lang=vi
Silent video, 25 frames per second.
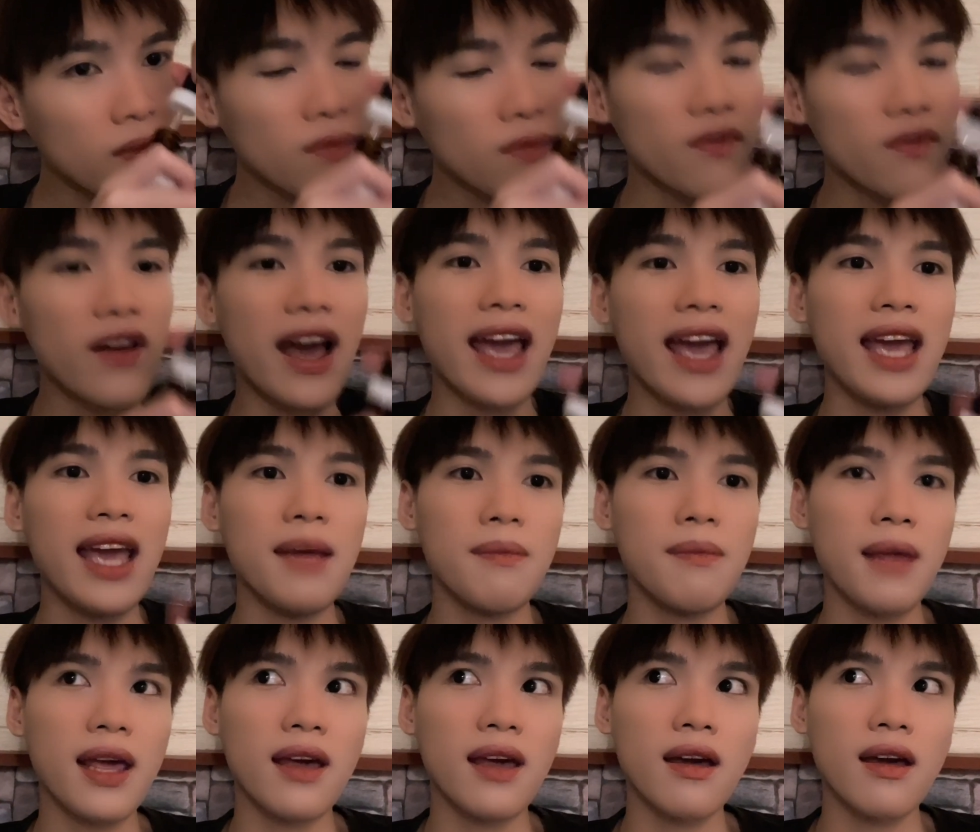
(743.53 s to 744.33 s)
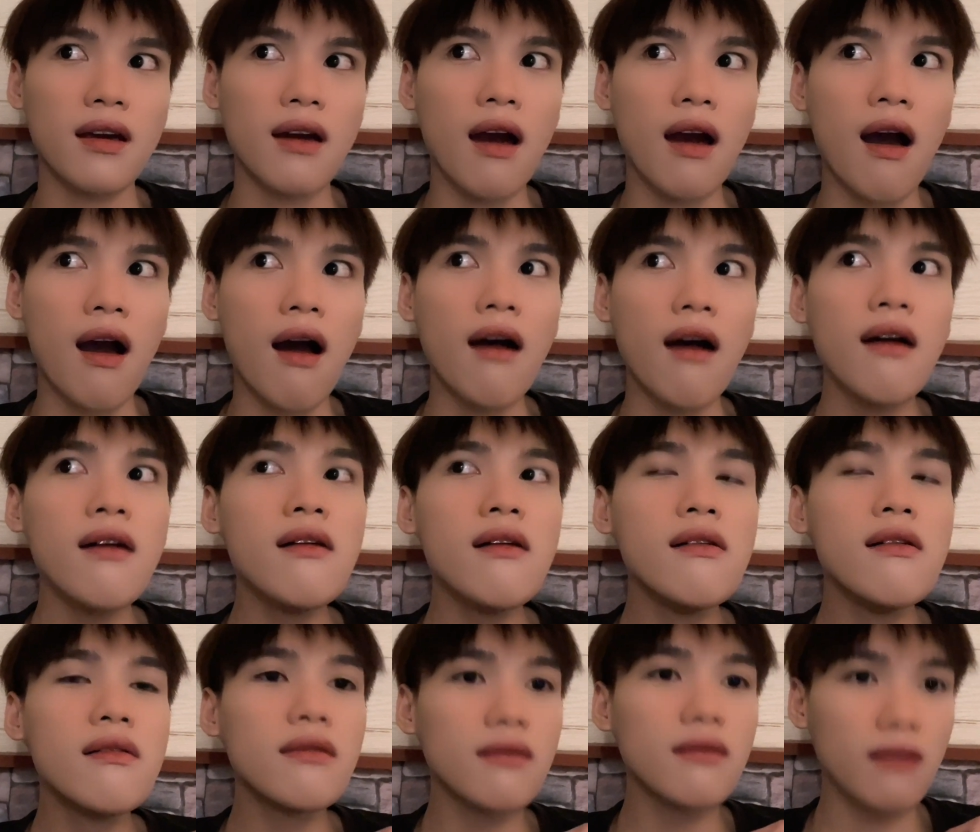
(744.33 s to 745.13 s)
và em này có
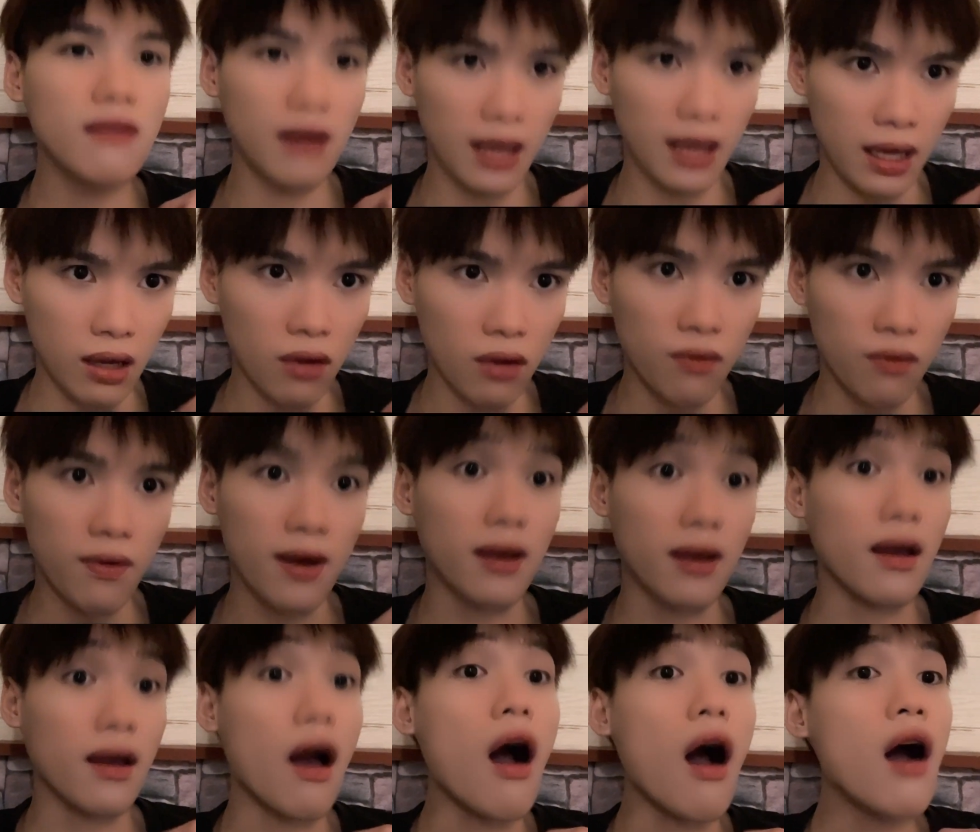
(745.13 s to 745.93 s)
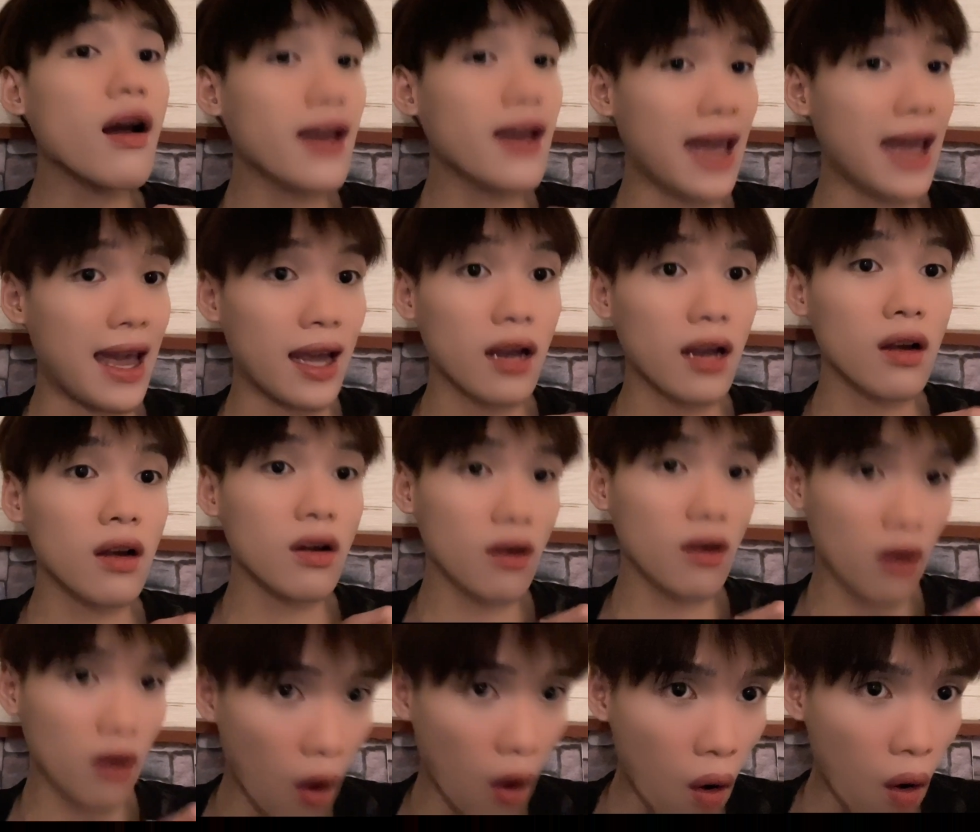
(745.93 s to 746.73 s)
hương liệu và có cả
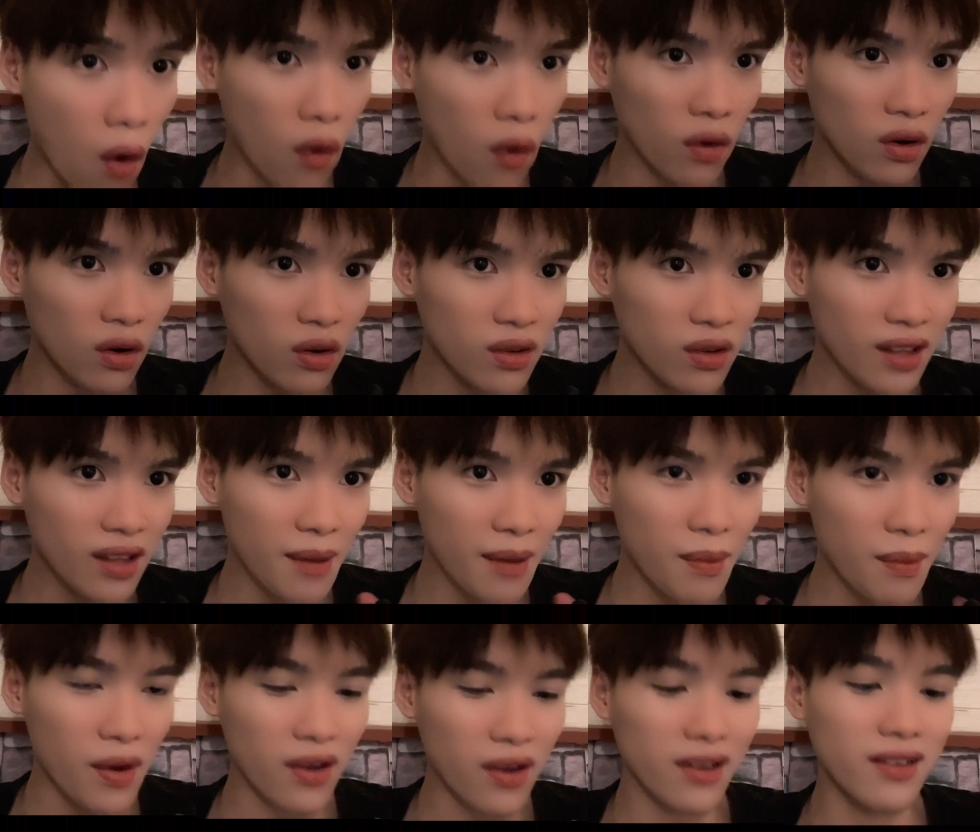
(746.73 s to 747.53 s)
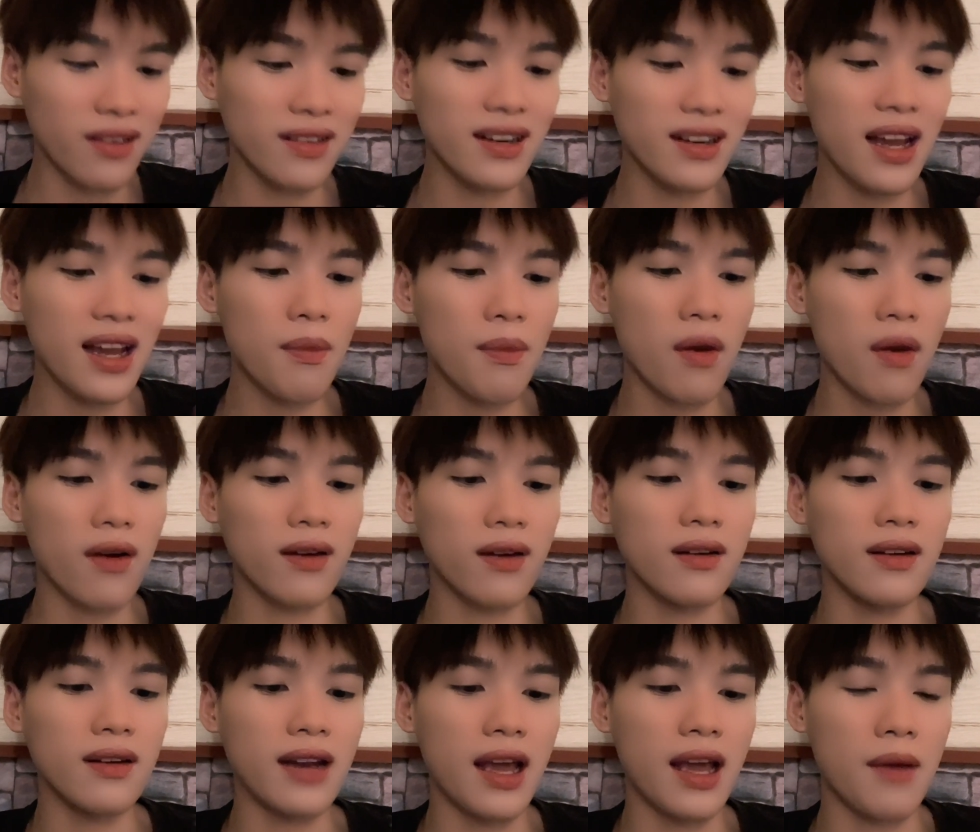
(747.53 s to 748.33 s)
cồn luôn nha mọi người nên mọi
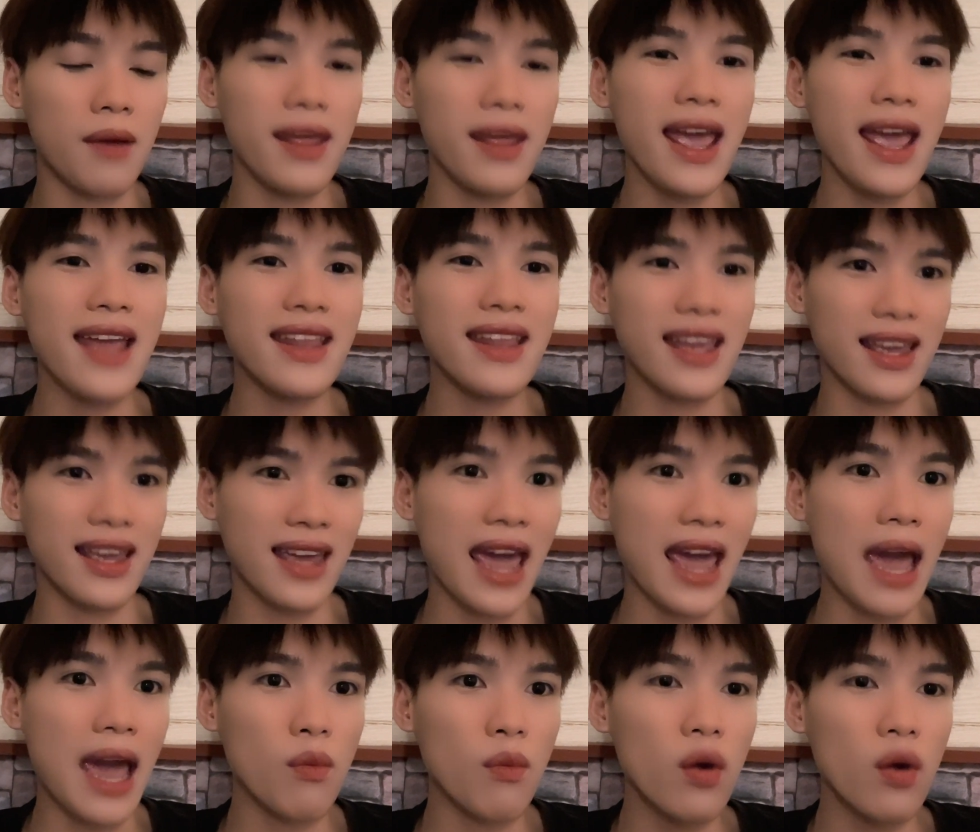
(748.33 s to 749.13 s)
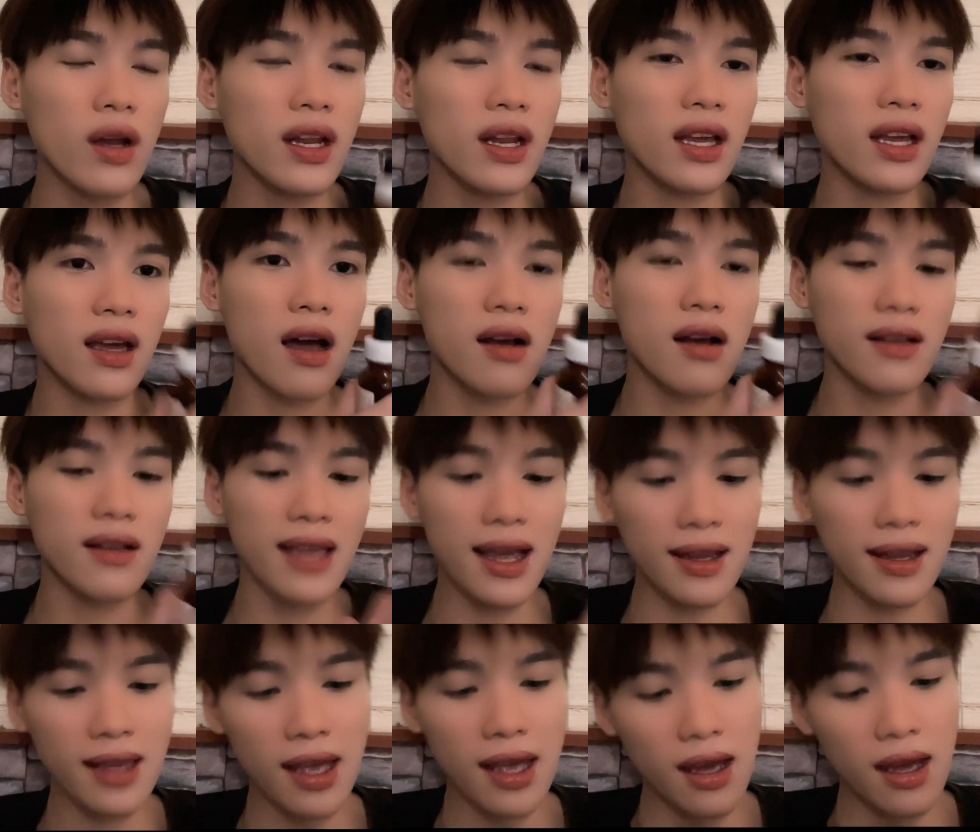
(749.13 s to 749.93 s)
người nào da nhạy cảm quá thì cân
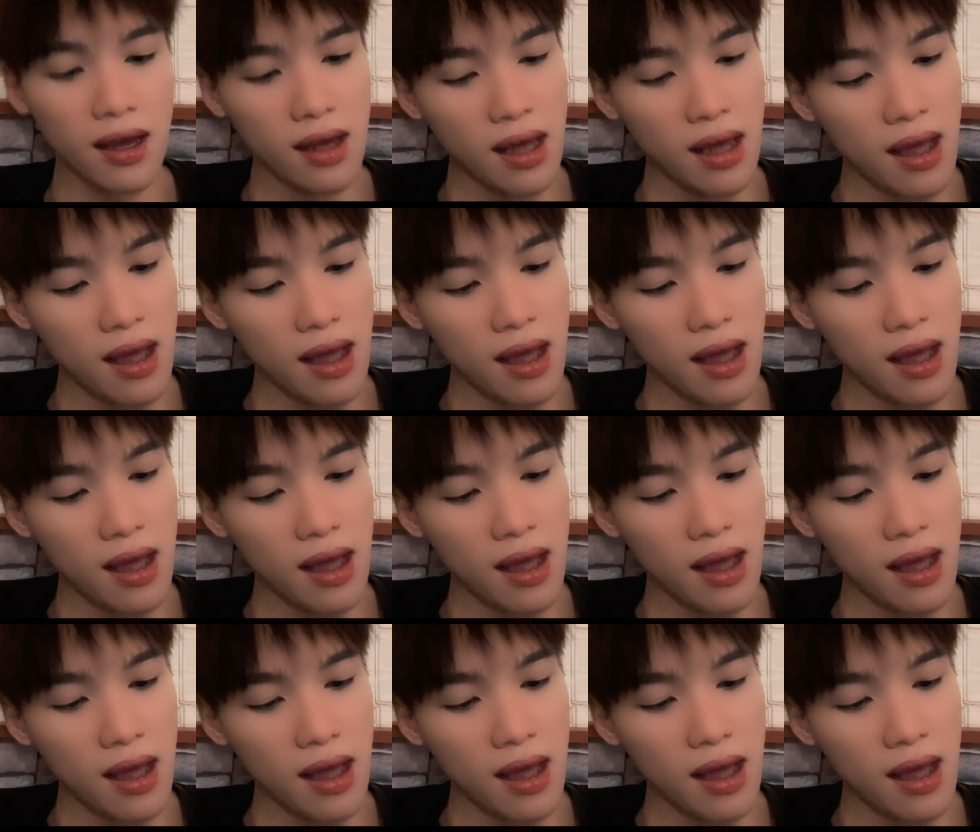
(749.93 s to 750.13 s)
nhắc nhé